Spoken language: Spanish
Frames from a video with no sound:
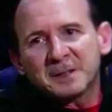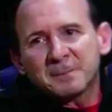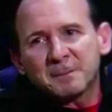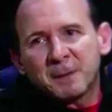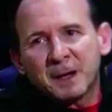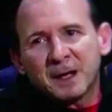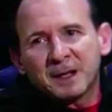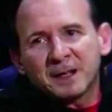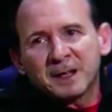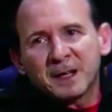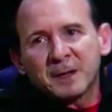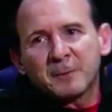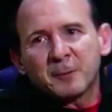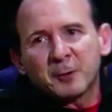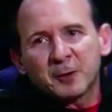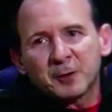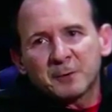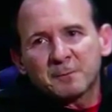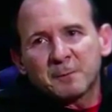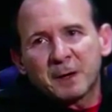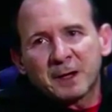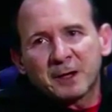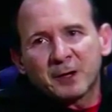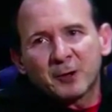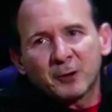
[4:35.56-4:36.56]
España y por
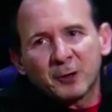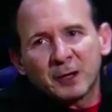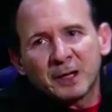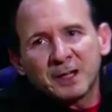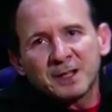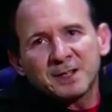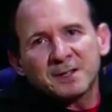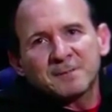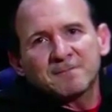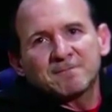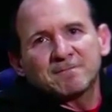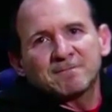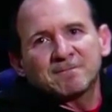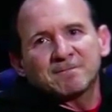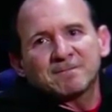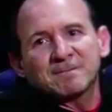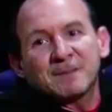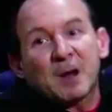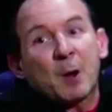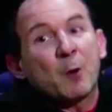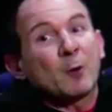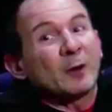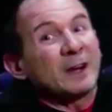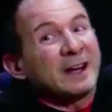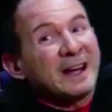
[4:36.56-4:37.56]
españoles.
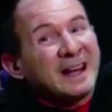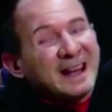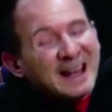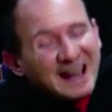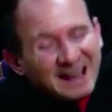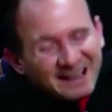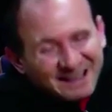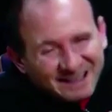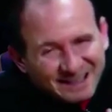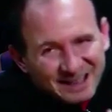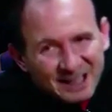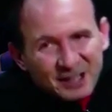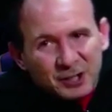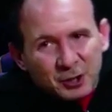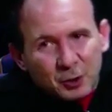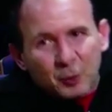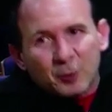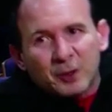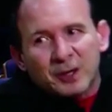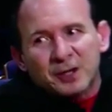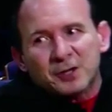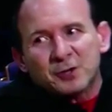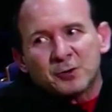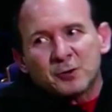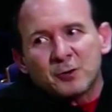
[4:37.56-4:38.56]
Aunque
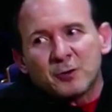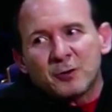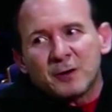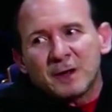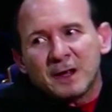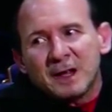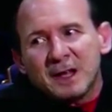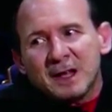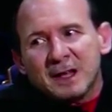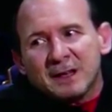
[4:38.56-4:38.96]
dicho eso,